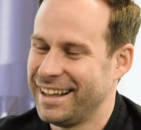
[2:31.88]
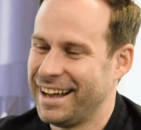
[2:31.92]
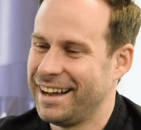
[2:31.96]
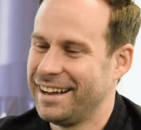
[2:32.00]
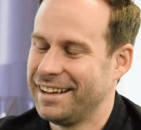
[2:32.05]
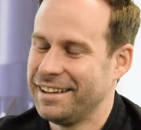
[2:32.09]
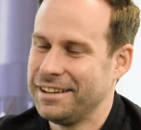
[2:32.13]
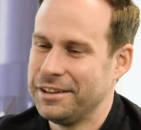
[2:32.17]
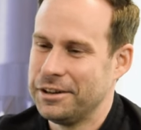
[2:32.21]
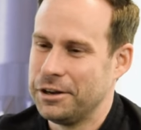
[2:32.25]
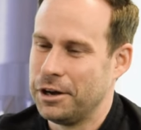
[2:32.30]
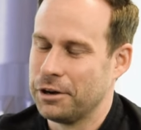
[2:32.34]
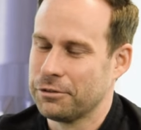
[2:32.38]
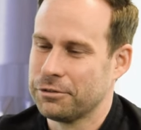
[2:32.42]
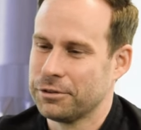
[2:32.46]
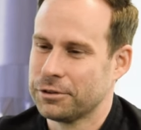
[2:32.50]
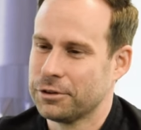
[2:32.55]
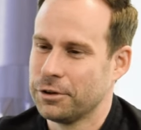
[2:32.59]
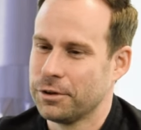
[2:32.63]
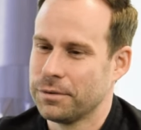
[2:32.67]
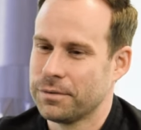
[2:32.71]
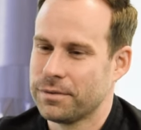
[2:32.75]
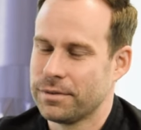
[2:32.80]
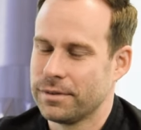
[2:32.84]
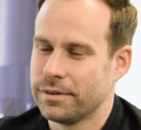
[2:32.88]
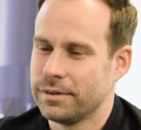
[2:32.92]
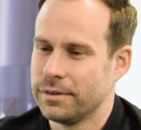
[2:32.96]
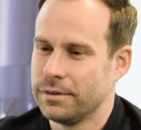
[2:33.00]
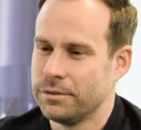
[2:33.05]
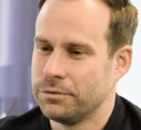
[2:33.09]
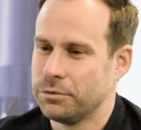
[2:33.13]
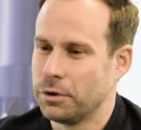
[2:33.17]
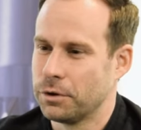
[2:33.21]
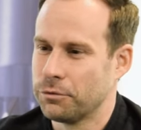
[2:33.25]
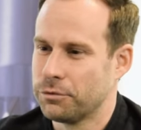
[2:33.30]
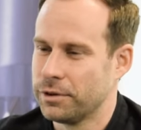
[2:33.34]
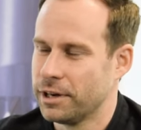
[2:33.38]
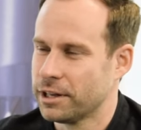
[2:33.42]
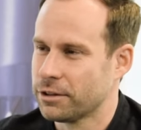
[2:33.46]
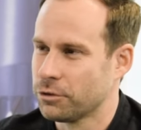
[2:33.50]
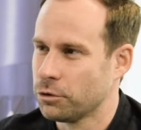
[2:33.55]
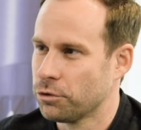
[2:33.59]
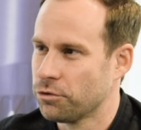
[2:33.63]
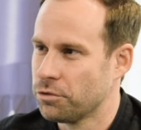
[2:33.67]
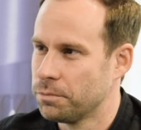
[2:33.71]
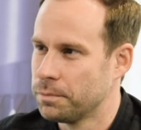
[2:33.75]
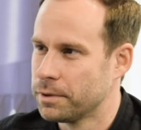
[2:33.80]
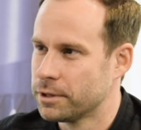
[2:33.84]
nein, angefangen hat, ich fange vielleicht
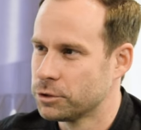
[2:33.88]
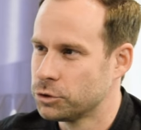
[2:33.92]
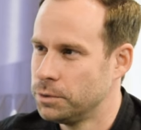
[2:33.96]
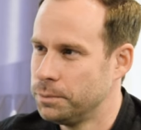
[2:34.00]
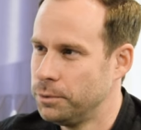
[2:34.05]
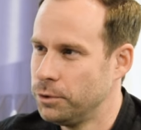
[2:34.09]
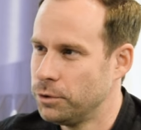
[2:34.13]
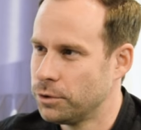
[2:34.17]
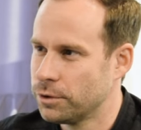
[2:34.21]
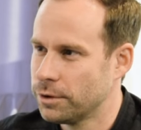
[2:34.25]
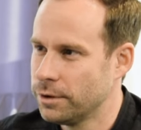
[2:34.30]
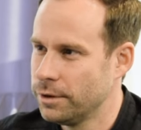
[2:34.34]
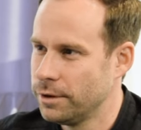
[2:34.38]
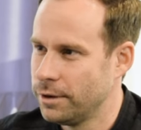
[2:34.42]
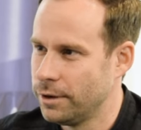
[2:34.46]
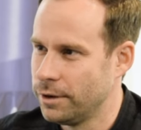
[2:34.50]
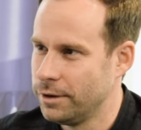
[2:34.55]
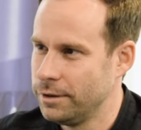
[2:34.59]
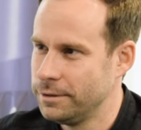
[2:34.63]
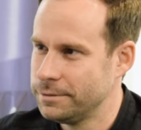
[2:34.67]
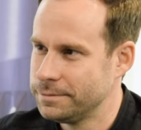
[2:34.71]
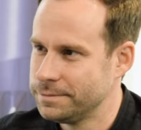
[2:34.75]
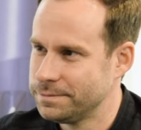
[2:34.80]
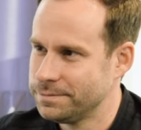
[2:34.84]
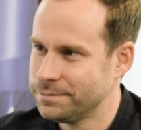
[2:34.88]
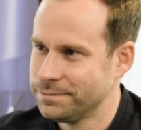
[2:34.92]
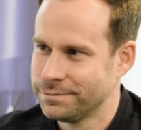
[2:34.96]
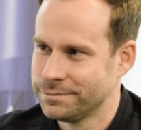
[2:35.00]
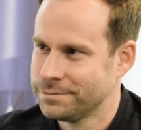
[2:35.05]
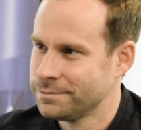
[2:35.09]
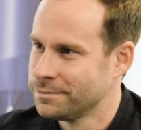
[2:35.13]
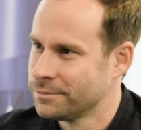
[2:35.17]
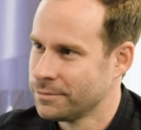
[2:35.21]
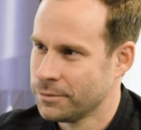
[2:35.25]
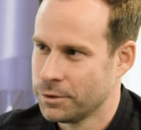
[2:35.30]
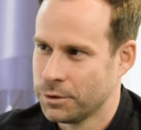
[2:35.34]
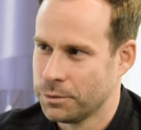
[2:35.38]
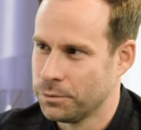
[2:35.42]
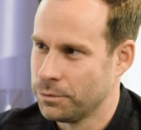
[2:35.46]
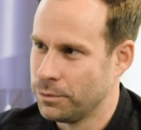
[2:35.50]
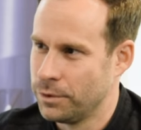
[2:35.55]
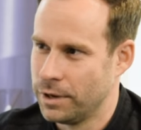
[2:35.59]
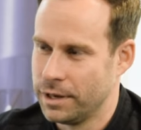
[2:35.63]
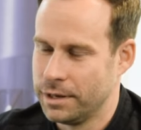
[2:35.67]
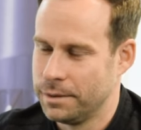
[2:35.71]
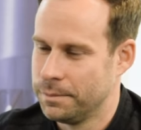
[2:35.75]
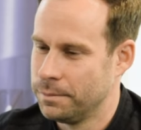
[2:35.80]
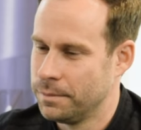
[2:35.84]
trotzdem bei der Schulbildung an.
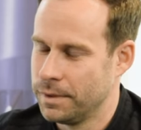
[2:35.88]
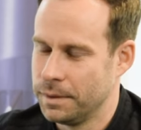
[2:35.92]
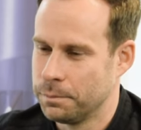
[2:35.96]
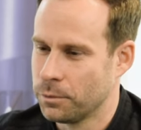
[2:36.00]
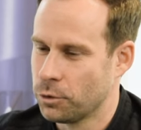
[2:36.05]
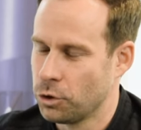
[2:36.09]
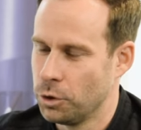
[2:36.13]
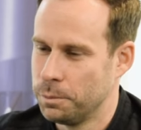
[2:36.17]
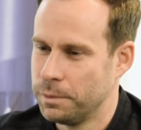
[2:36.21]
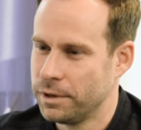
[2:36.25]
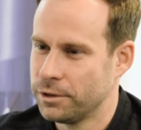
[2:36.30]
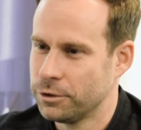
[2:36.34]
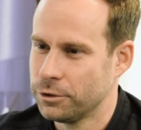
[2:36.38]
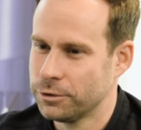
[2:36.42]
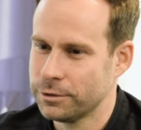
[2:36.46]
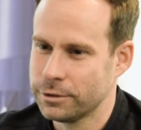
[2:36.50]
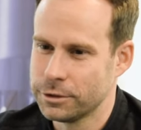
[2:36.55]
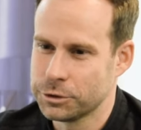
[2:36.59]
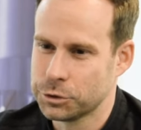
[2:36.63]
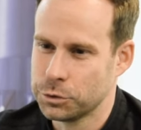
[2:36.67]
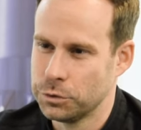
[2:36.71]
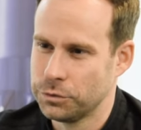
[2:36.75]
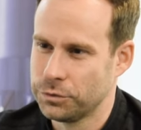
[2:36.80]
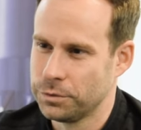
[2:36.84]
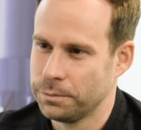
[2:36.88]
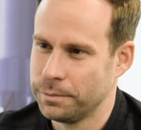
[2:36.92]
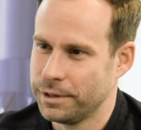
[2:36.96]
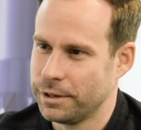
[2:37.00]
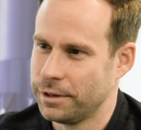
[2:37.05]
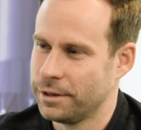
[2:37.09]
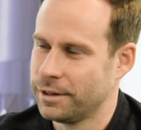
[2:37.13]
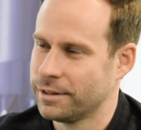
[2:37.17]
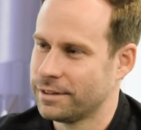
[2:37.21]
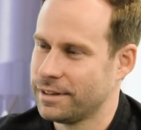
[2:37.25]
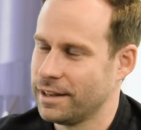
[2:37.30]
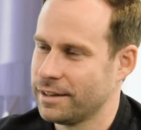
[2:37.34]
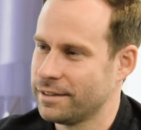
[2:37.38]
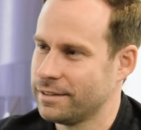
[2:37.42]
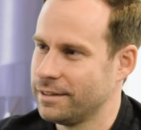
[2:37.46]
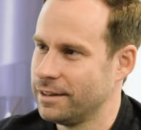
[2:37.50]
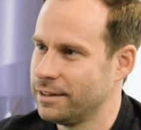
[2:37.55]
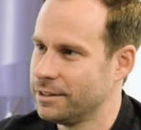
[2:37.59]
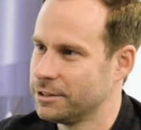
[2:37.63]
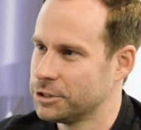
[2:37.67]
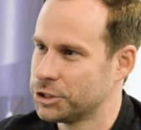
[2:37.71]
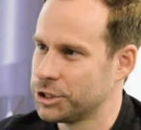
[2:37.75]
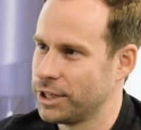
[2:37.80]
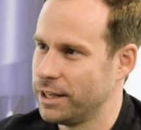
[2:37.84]
War im, im Gürmel in Unterstufen, bin dann in
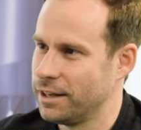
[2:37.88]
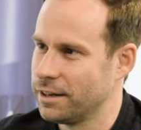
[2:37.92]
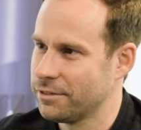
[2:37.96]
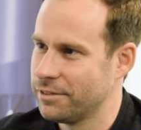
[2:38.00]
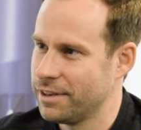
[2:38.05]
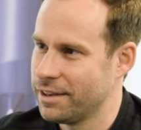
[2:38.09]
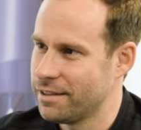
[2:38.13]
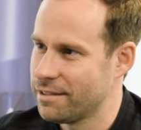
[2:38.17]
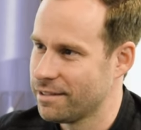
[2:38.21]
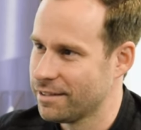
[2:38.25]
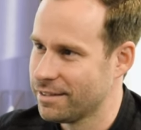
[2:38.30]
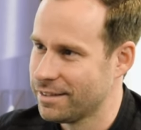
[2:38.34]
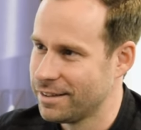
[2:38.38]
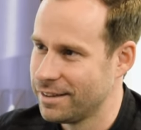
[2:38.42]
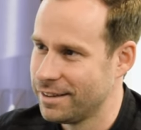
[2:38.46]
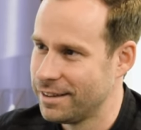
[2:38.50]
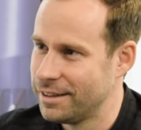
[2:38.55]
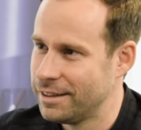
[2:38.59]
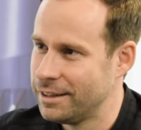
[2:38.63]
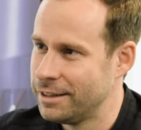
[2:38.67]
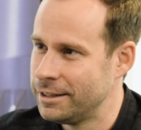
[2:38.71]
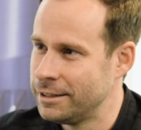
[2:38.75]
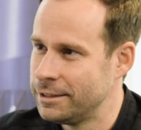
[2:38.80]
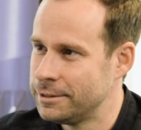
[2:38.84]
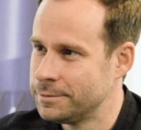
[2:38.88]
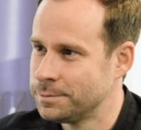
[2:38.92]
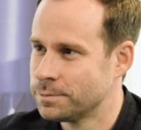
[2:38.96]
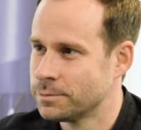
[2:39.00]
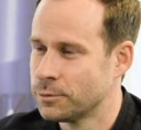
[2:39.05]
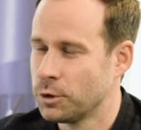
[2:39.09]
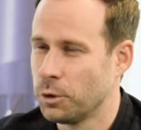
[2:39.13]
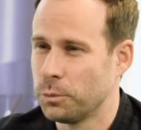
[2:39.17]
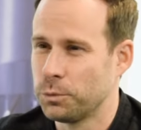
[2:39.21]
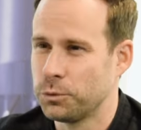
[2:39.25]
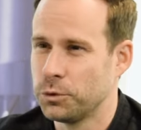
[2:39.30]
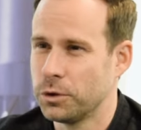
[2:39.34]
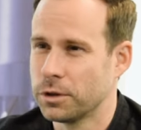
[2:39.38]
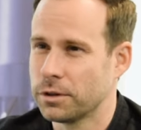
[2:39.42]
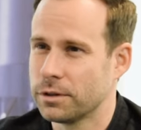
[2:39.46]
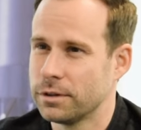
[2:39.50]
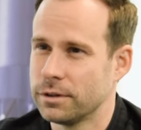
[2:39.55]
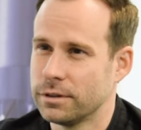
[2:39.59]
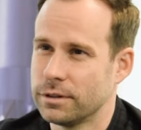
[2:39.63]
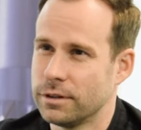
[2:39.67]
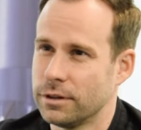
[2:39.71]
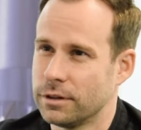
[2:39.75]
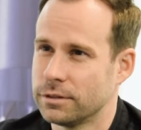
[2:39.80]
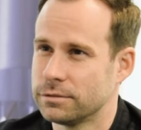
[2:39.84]
Tatel in Steyr gewechselt, habe dort
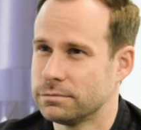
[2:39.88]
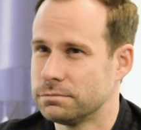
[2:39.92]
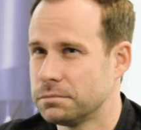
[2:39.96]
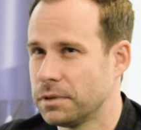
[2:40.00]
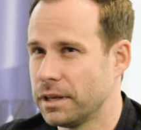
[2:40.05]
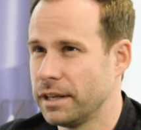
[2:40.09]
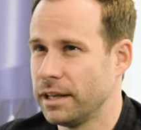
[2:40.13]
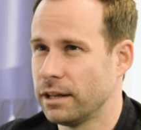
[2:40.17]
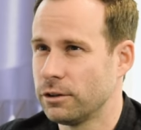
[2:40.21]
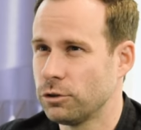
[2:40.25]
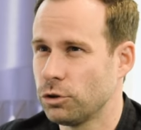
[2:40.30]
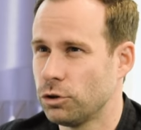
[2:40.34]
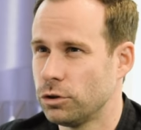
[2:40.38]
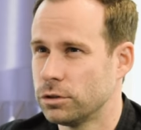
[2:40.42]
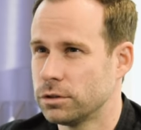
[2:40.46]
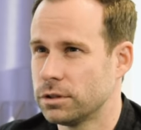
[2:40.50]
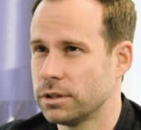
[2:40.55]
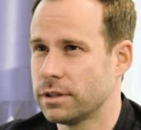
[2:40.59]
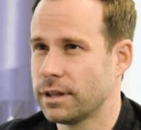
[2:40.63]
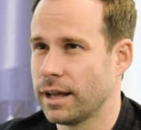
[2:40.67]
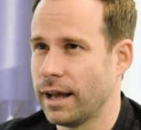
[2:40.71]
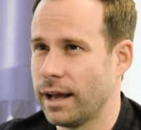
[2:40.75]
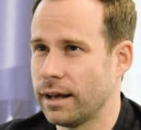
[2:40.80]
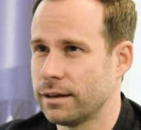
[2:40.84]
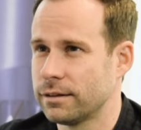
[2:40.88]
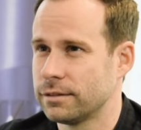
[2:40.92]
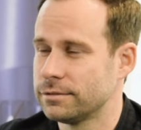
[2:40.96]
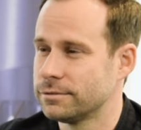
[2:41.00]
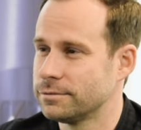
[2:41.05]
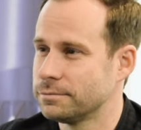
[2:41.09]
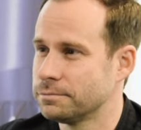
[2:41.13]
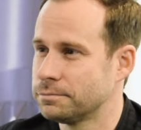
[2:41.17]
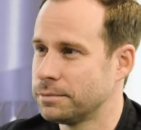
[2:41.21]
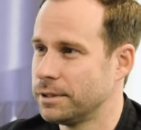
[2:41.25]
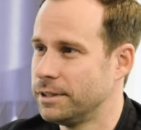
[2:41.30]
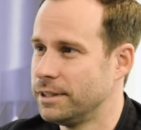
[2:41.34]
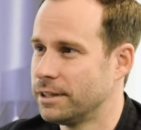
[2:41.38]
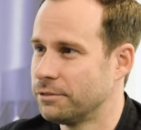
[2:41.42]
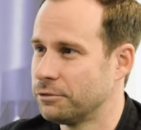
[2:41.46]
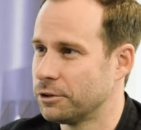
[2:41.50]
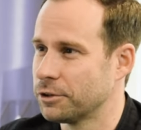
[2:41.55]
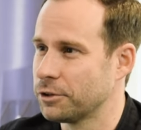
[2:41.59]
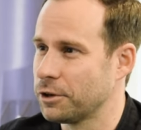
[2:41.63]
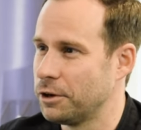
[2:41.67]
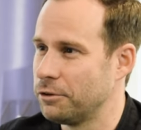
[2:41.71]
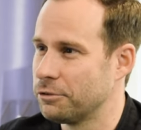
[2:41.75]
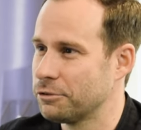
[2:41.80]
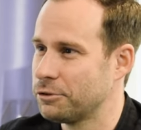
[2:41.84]
dann einen Ehrenraum draht bin
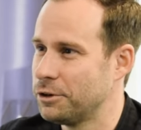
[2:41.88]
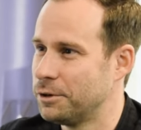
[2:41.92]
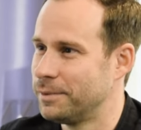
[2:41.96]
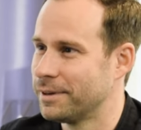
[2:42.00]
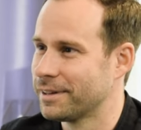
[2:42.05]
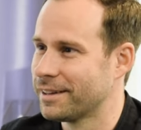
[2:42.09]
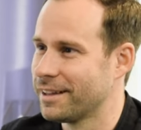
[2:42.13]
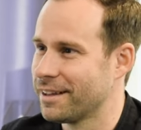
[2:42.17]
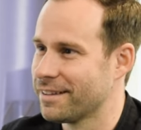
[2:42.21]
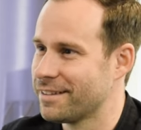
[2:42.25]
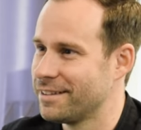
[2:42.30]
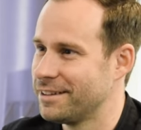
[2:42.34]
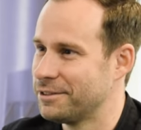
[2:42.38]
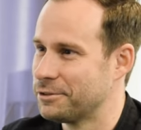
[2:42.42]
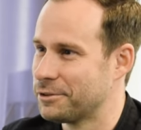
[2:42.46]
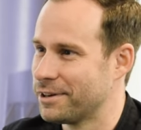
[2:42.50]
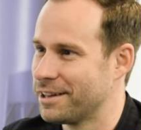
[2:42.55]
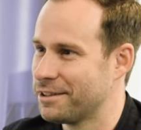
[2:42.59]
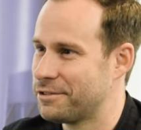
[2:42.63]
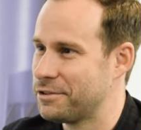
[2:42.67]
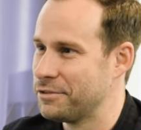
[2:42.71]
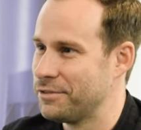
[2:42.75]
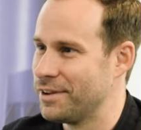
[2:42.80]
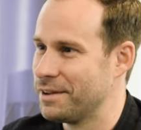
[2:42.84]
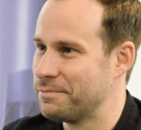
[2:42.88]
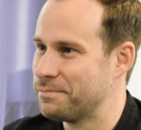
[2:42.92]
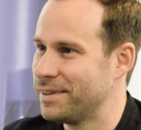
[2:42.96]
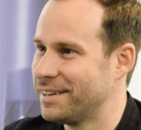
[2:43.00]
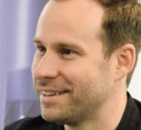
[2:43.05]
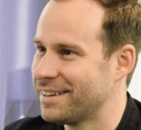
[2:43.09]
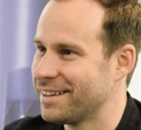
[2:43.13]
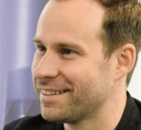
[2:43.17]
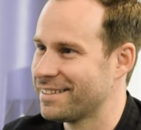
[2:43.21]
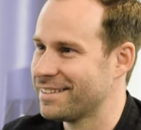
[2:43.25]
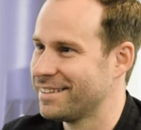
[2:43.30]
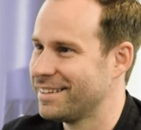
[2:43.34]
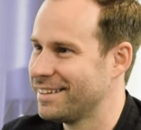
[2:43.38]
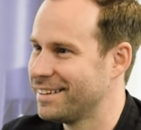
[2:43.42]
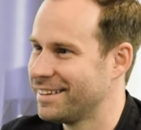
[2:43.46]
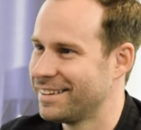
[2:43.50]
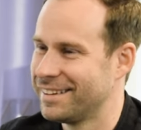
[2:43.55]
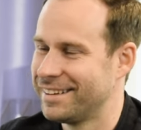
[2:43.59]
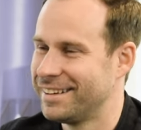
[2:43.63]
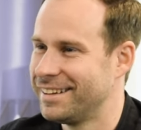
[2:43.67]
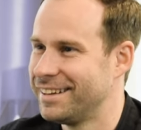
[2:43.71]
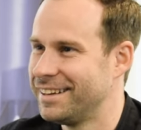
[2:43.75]
irgendwann draufgekommen, dass ich noch nicht so weit bin, dass ich